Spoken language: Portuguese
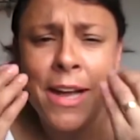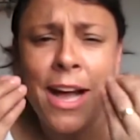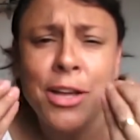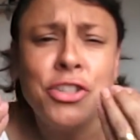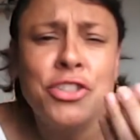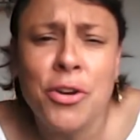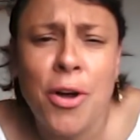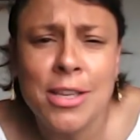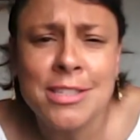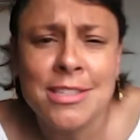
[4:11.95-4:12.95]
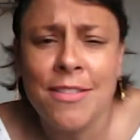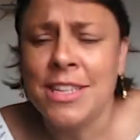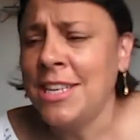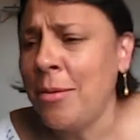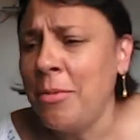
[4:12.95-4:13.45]
pegajosa,
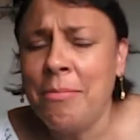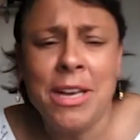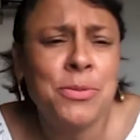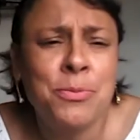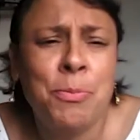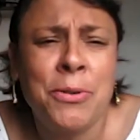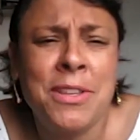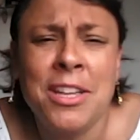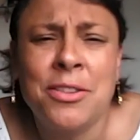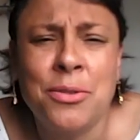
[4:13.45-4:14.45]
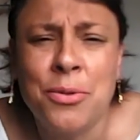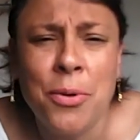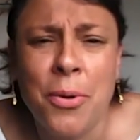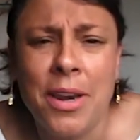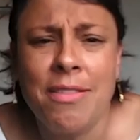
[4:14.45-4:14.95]
vai ser a mãe mais
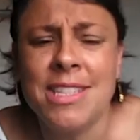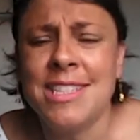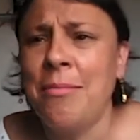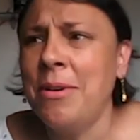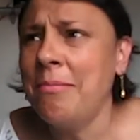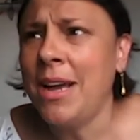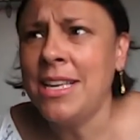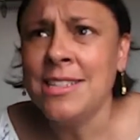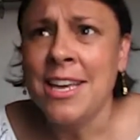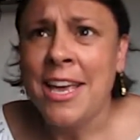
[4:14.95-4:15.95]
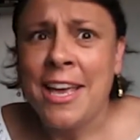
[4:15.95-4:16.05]
protetora, vai ser a mãe mais